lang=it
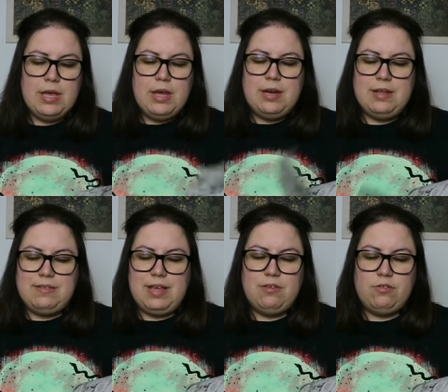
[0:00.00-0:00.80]
nel
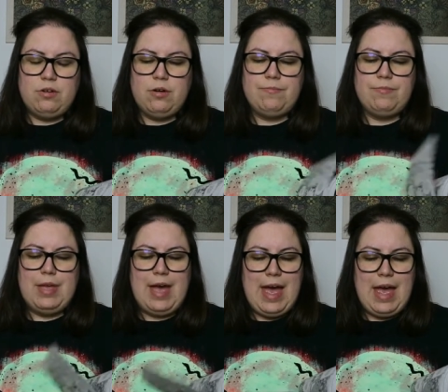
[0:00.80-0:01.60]
senso
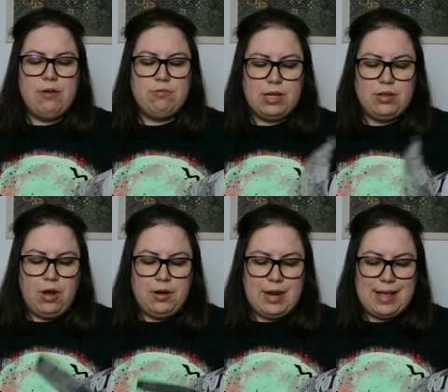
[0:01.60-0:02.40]
è una
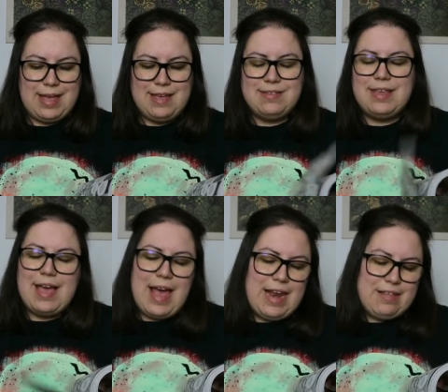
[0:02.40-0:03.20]
donna che sì
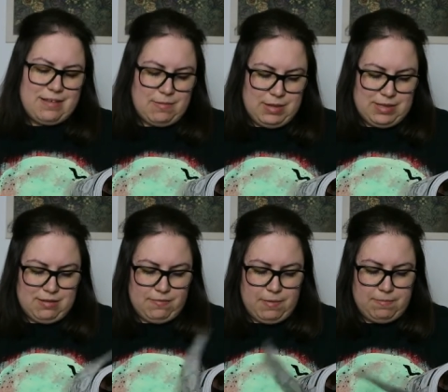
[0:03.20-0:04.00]
è leggermente
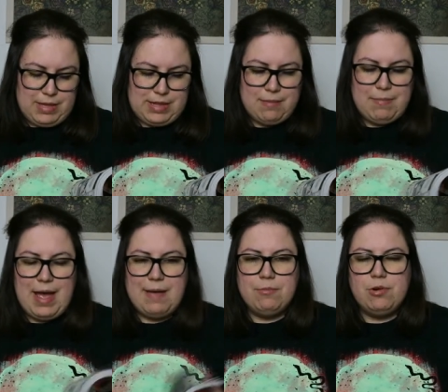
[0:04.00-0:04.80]
svampita
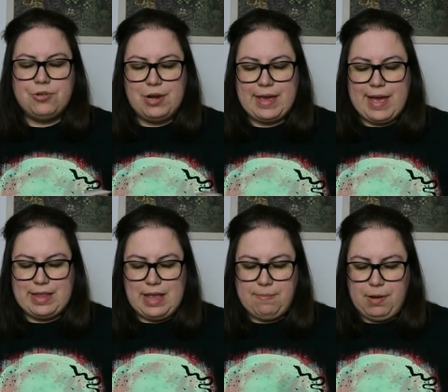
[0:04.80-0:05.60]
ma è molto
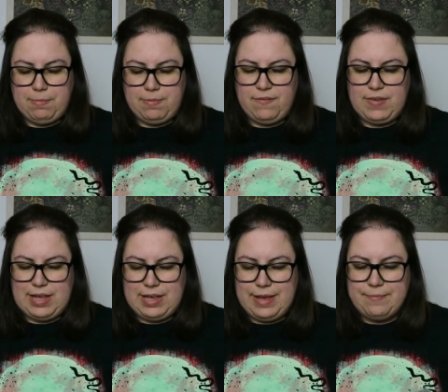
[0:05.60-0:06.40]
legata ai propri
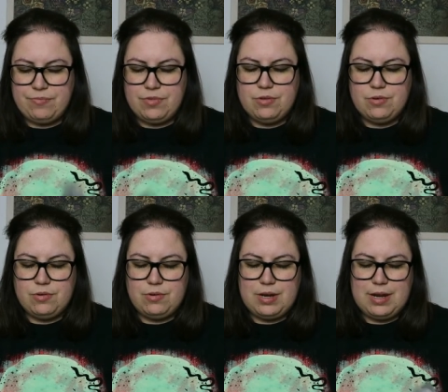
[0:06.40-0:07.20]
figli
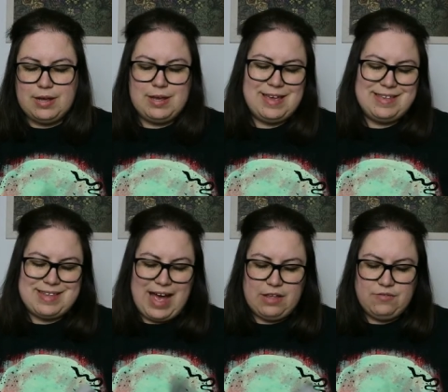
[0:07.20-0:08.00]
non
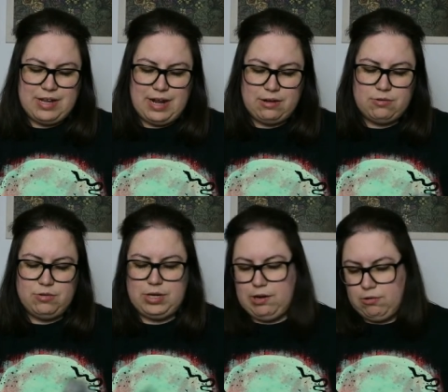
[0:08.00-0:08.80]
esagera
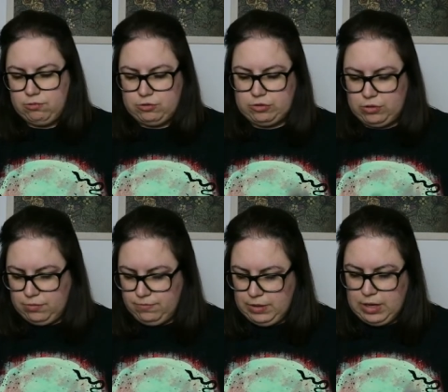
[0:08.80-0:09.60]
con il lusso